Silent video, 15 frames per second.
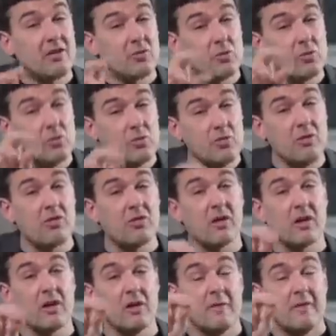also
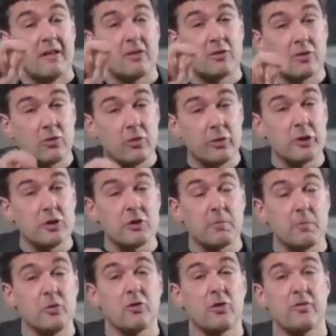unsere deutsche
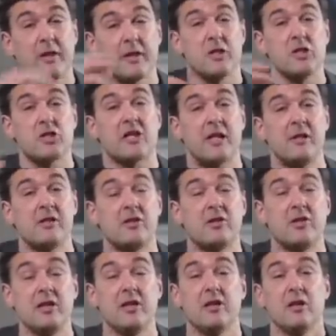Bundeswehr, die
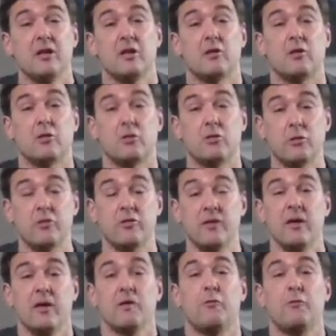stellt die
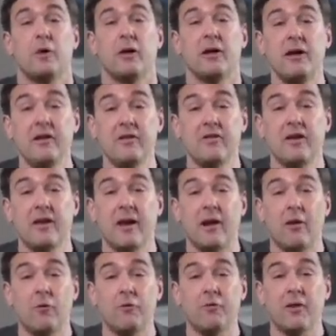Russen vor riesige
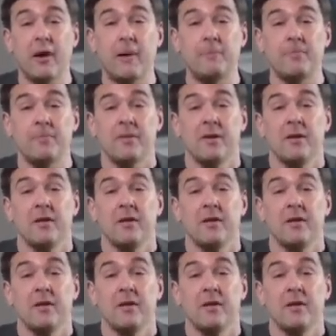Aufgaben.